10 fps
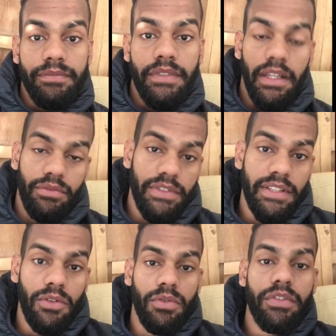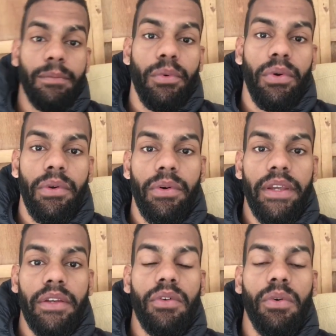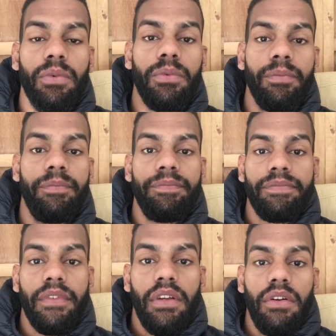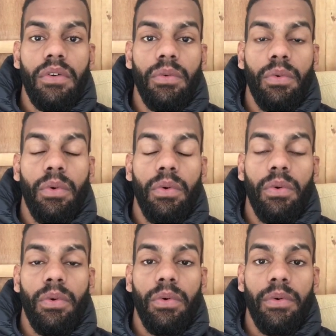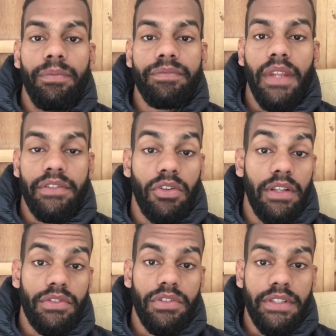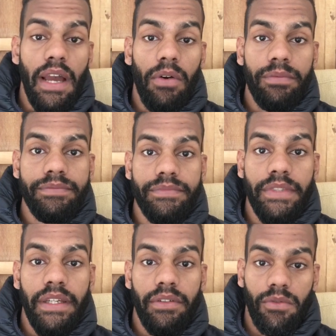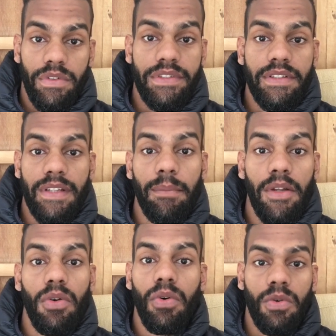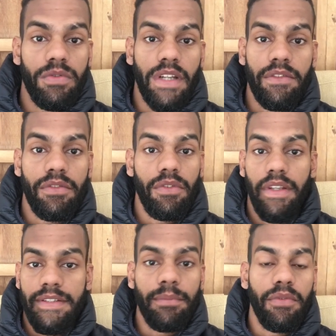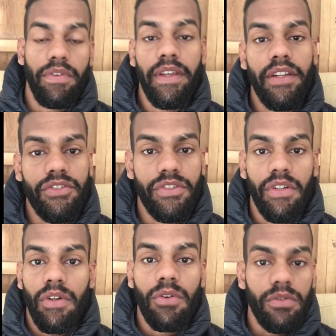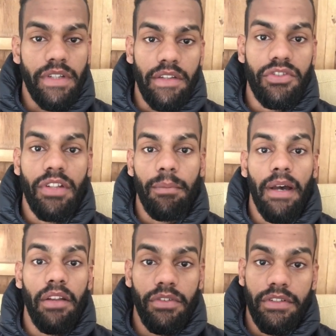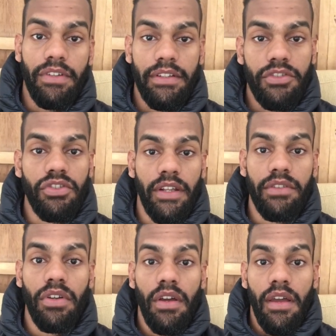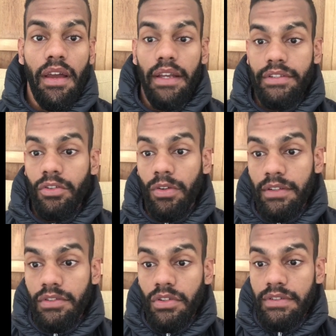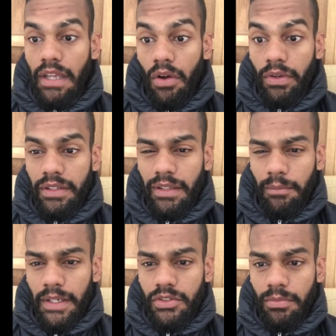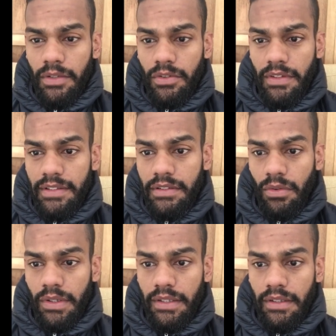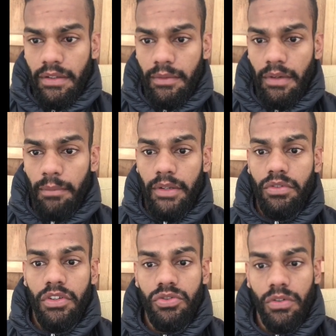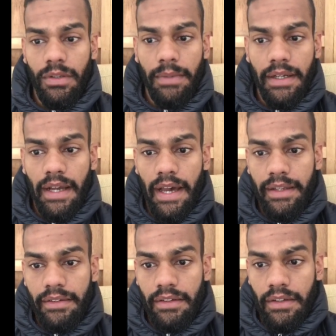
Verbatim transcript: tá? Se você contribuiu aí com, com o, a Segurança Social, né? Quando você trabalhou, contrato recibo verde, contrato de trabalho, você vai ter direito à Segurança Social. E tem mais uma anotação aqui, abertura de conta bancária